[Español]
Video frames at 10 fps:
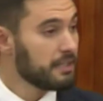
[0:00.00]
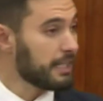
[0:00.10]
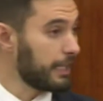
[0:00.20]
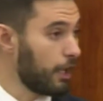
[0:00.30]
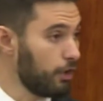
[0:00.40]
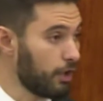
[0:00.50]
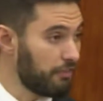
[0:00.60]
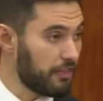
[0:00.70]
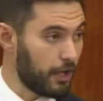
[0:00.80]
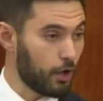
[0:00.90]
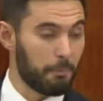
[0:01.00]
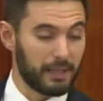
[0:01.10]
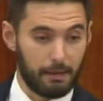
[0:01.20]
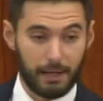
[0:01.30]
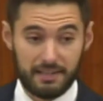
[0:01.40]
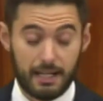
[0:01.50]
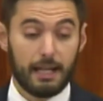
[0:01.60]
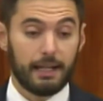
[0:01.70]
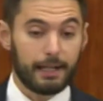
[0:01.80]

Se ha creado la Oficina de Incompatibilidades.